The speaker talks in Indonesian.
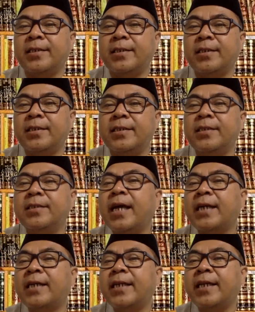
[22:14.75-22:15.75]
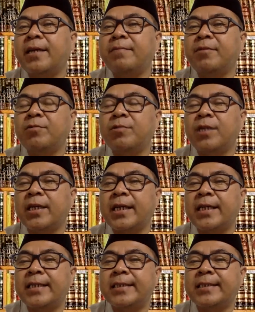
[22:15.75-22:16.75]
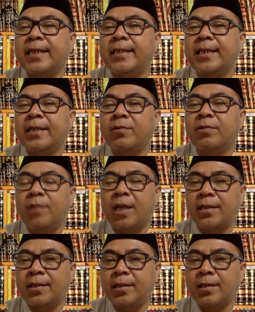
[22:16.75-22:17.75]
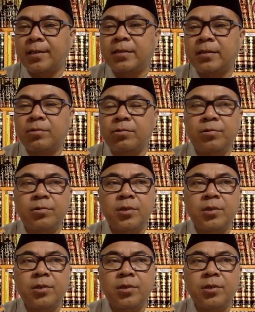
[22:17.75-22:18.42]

Jadi ada yang menggunakan standar Quran tertentu